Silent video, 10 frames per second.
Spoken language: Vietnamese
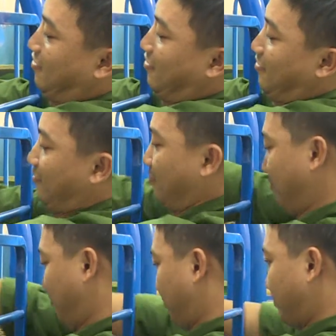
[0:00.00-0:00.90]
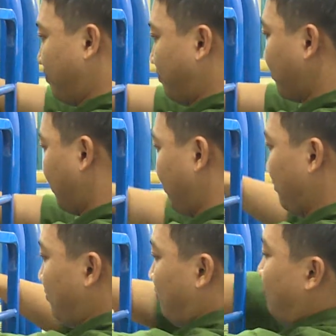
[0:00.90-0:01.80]
đây ở trung tâm tê ét em ét này
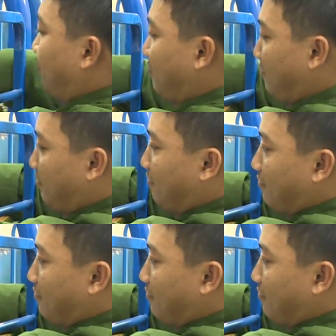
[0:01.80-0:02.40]
để làm việc